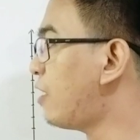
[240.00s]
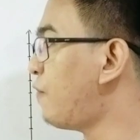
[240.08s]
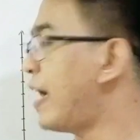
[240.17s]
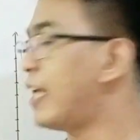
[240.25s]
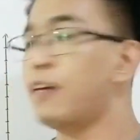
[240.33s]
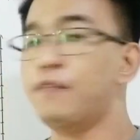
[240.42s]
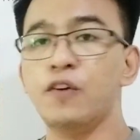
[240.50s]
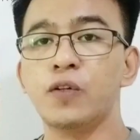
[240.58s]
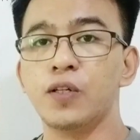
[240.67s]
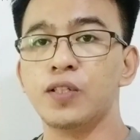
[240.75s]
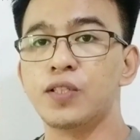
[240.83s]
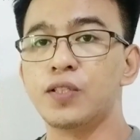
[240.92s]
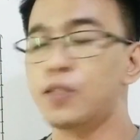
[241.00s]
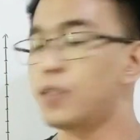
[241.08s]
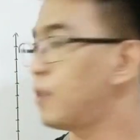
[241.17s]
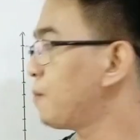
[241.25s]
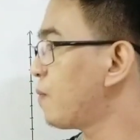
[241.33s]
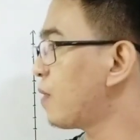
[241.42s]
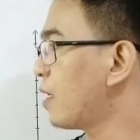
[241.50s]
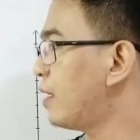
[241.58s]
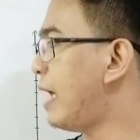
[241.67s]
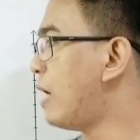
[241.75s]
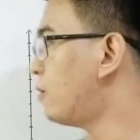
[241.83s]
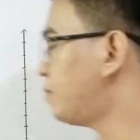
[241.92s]
to find the focus.
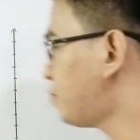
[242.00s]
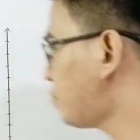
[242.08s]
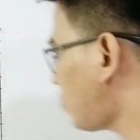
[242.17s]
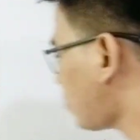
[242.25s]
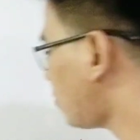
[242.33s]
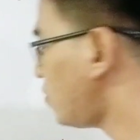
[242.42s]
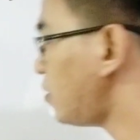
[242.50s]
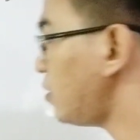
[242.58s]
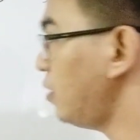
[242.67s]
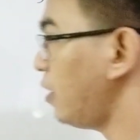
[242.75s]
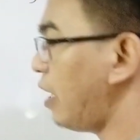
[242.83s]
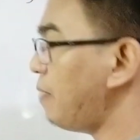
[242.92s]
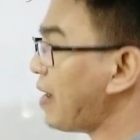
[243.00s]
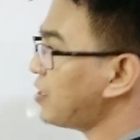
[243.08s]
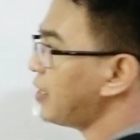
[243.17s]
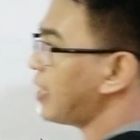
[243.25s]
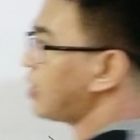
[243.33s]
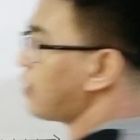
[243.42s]
Now, imagine that